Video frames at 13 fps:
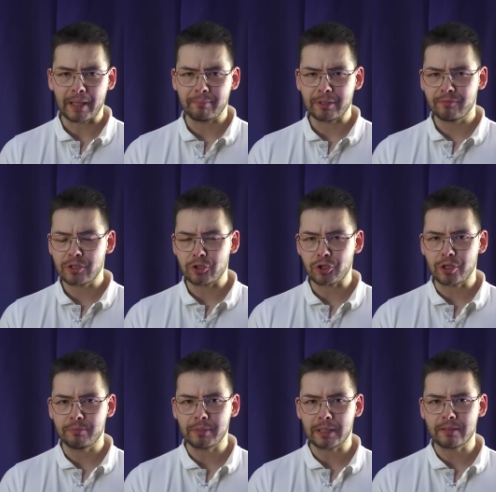A mianowicie, czy
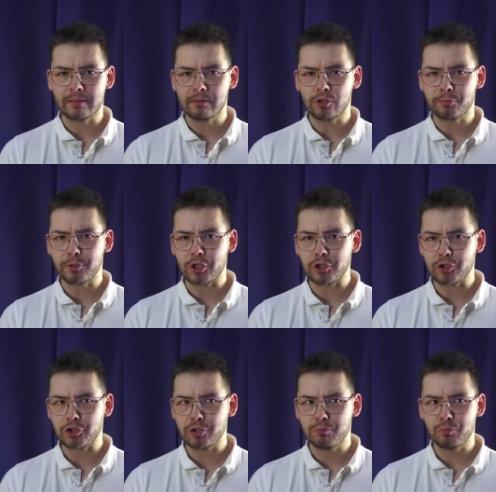klimatyzator
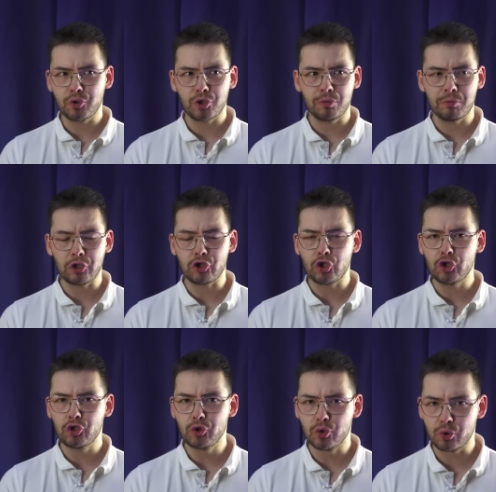przenośny musi mieć
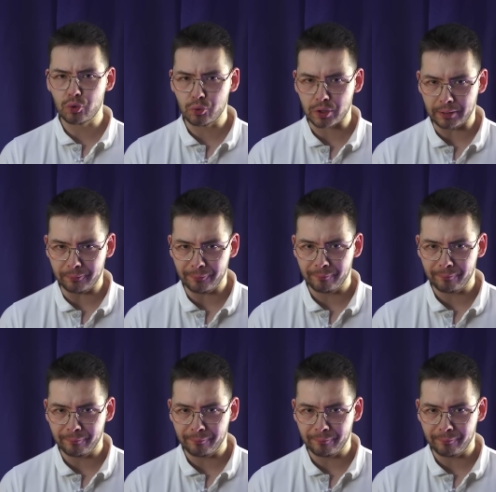rurę?